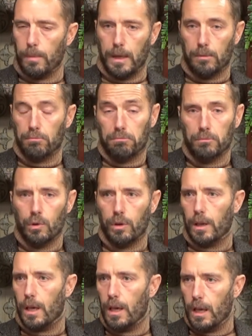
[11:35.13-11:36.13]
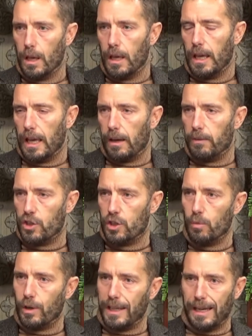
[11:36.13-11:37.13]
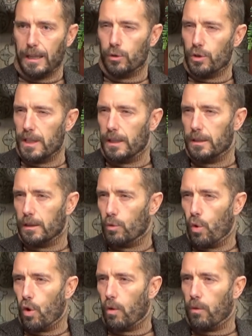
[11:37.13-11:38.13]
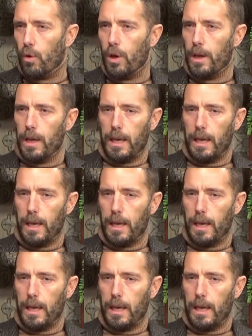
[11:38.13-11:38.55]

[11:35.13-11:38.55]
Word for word: ma non che avessimo creato niente di nuovo,